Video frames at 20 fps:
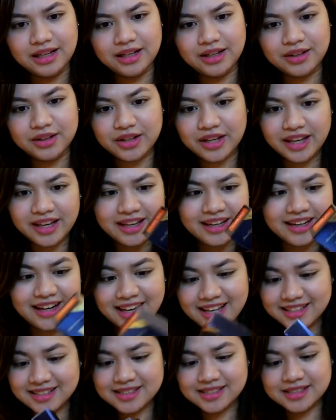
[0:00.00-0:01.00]
Okay,
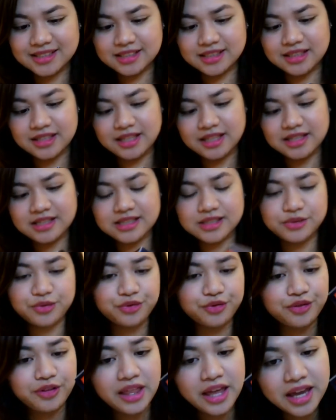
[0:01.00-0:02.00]
next, this
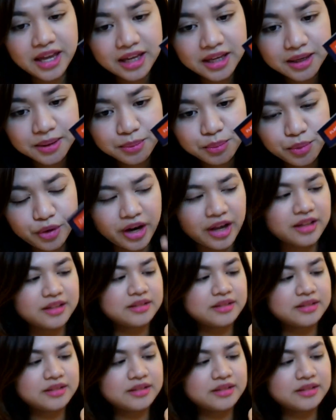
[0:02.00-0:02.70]
flame red.